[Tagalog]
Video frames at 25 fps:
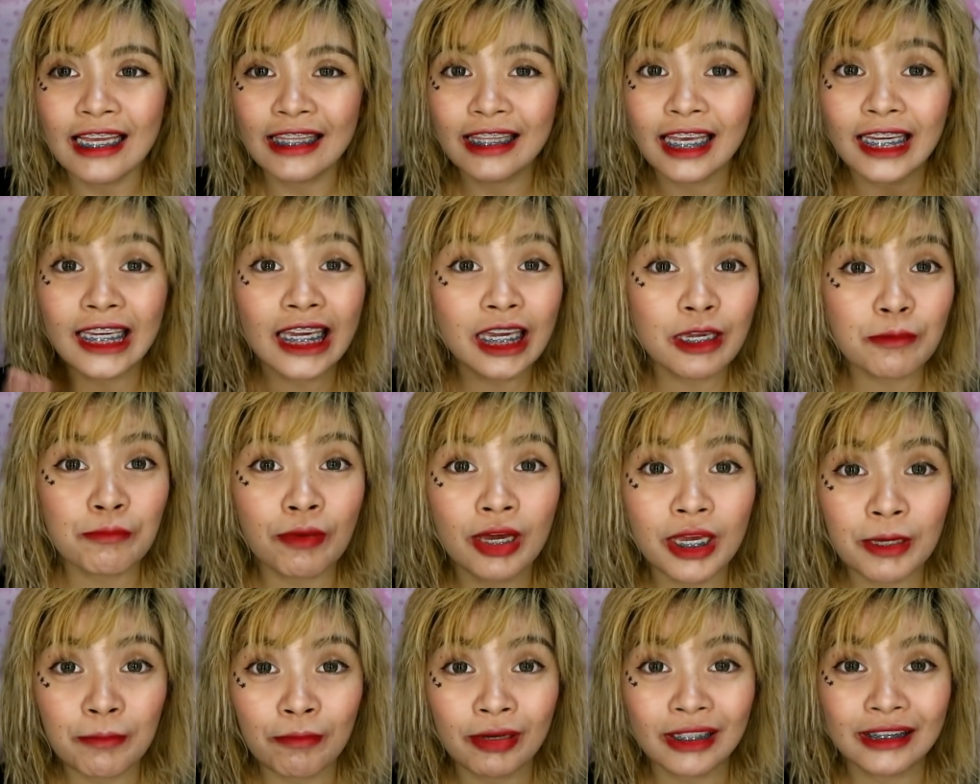
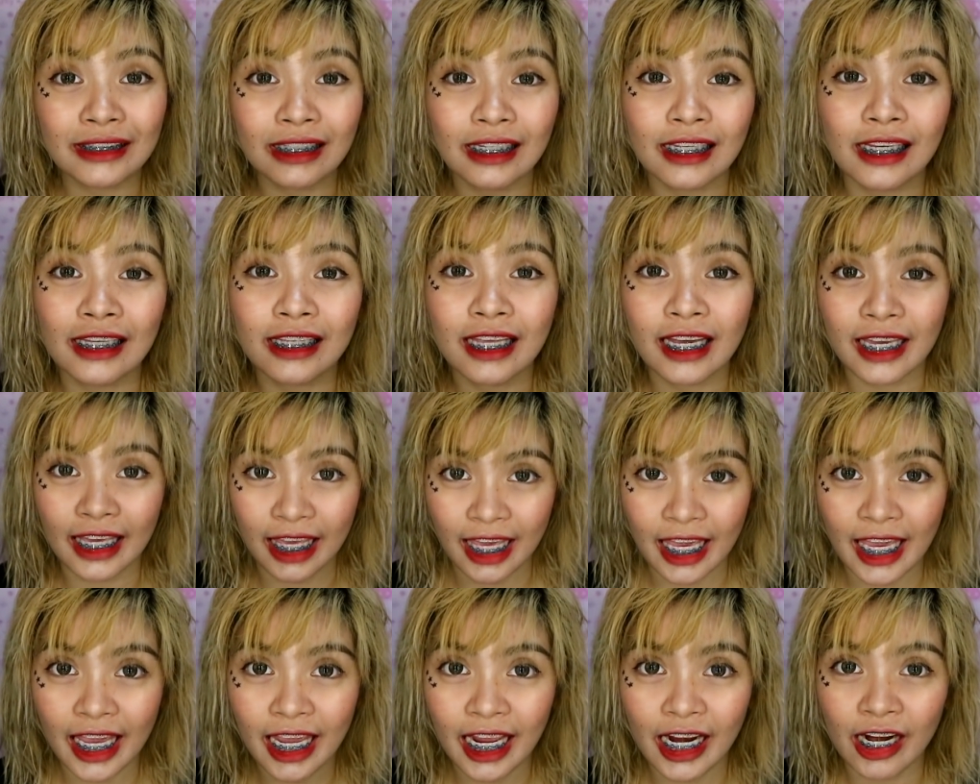nag-iiba-iba sila ng
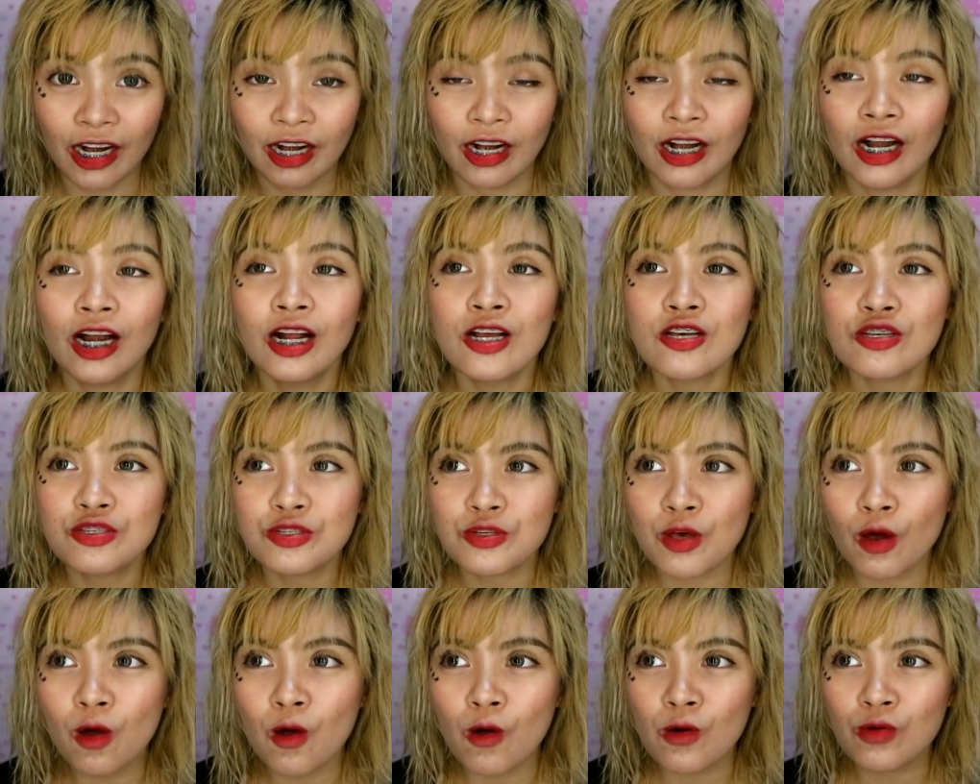hair.
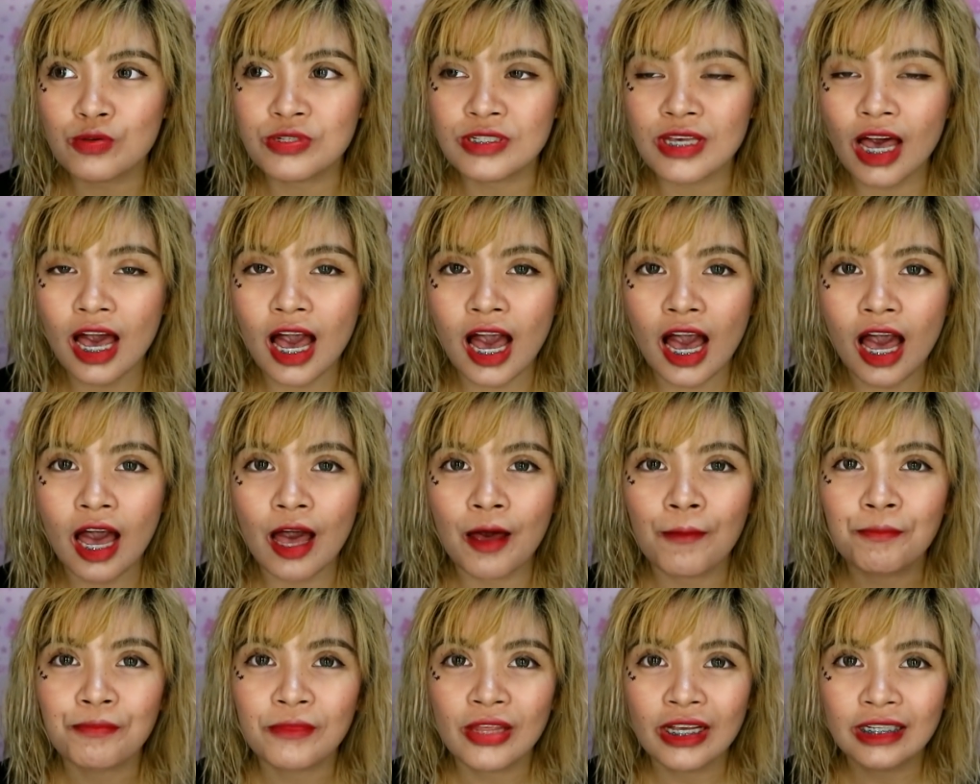So,
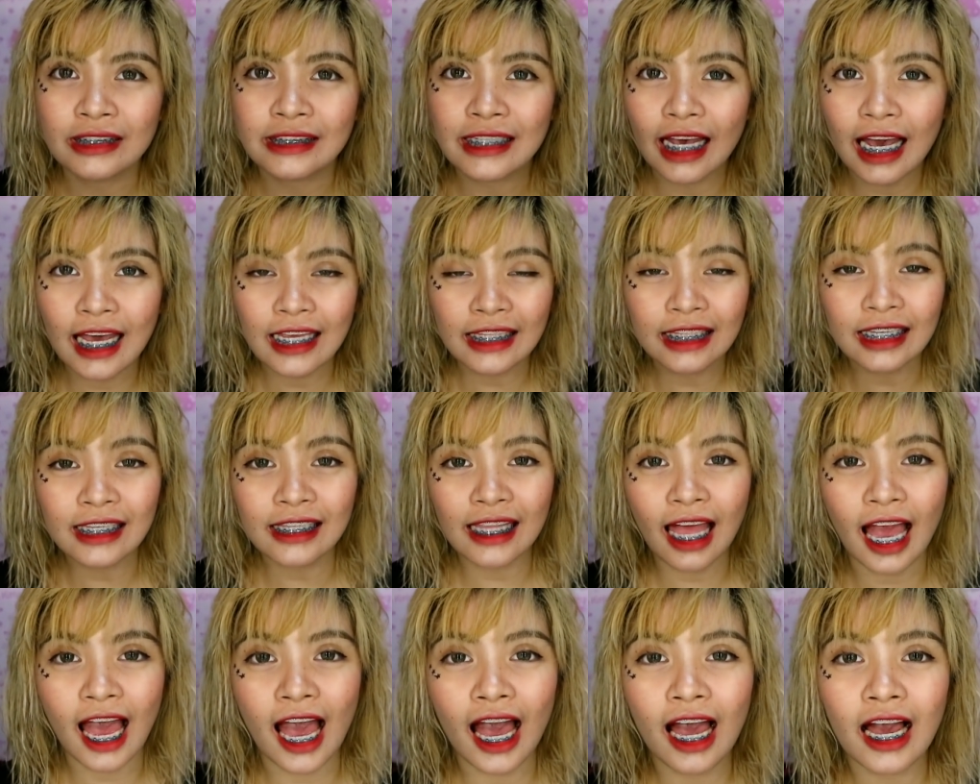sa sa
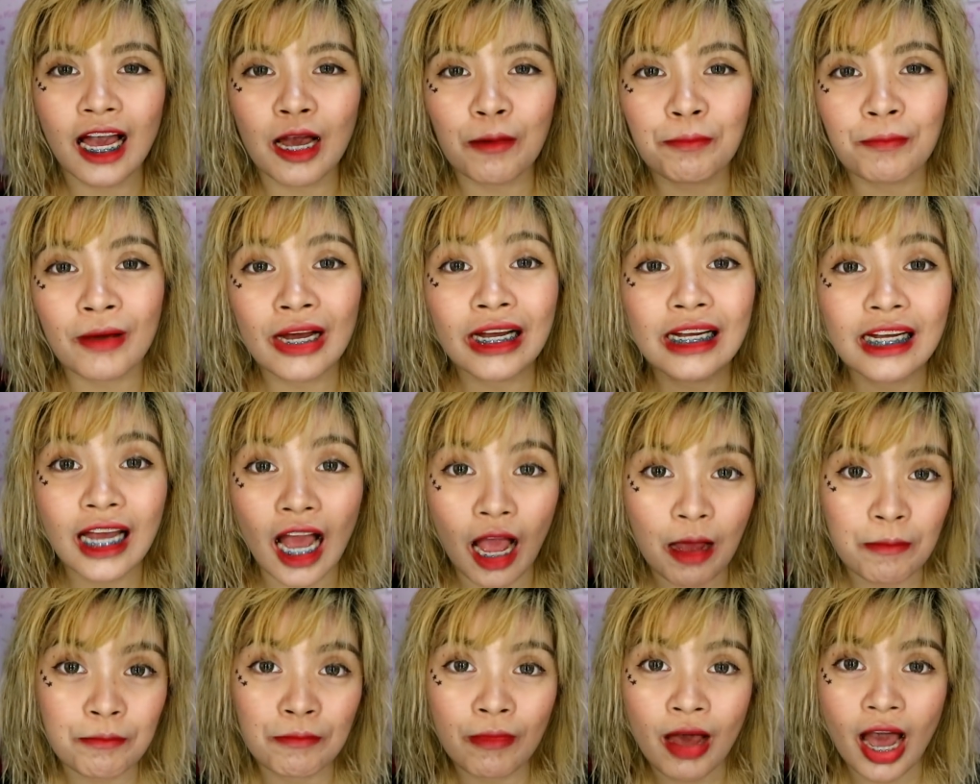kanila, kapag
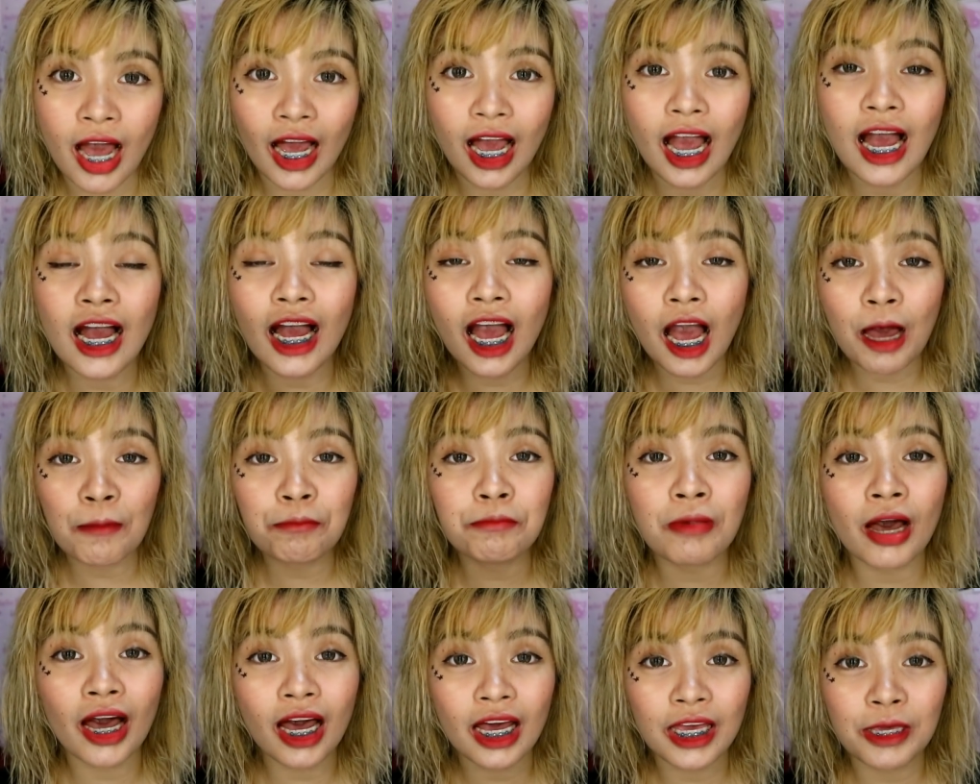comeback, ang
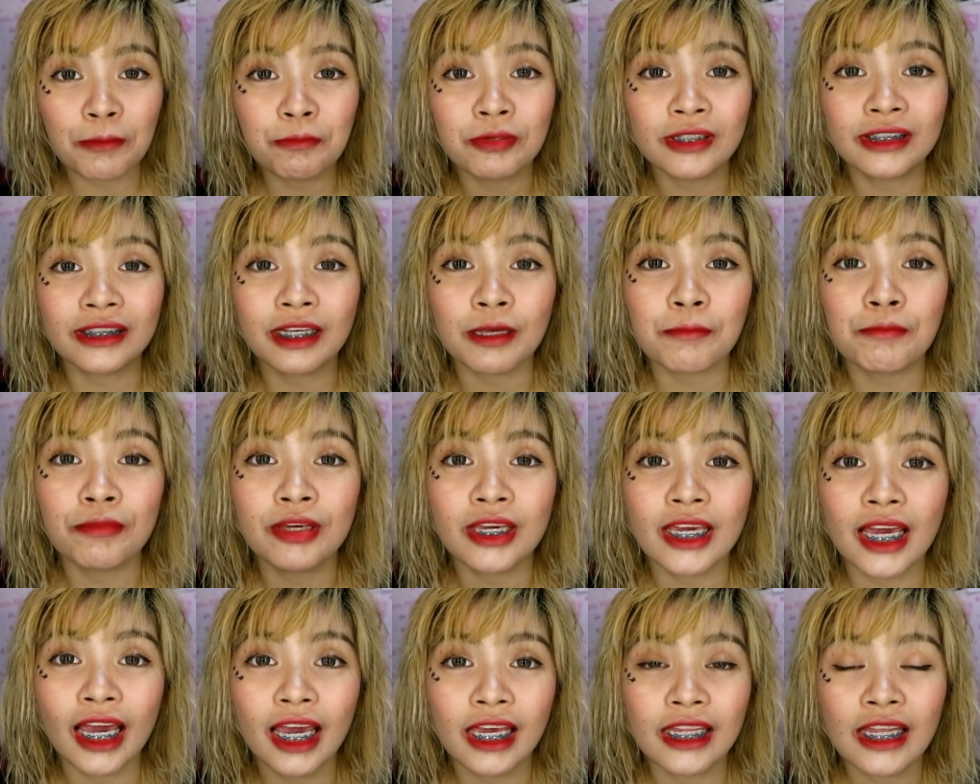comeback ay ibig
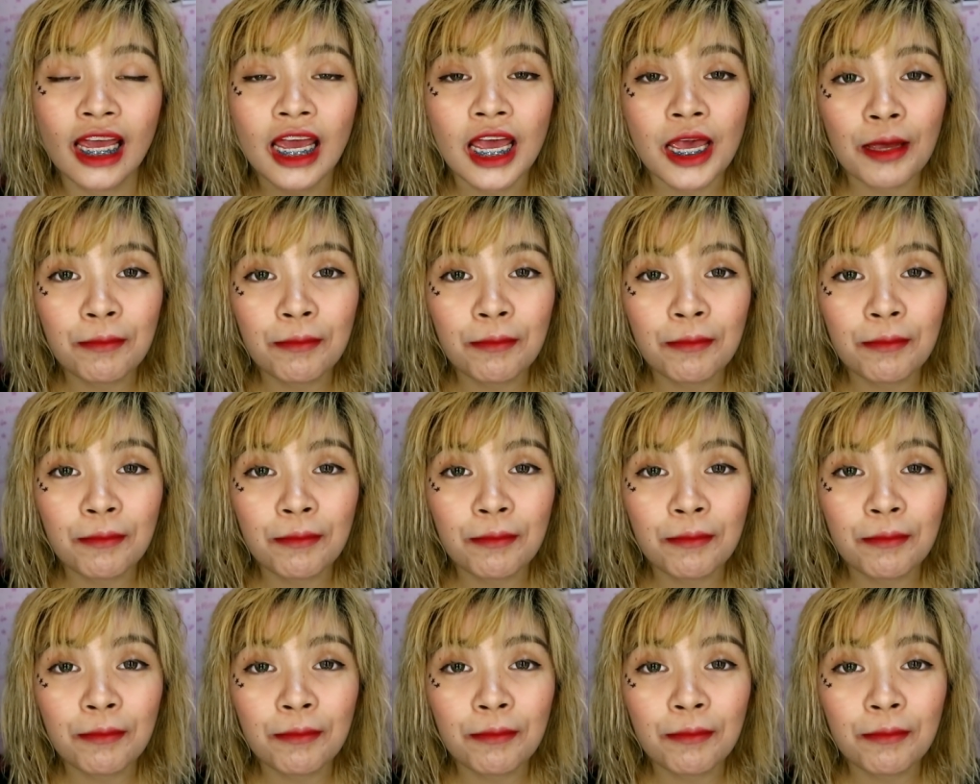sabihin,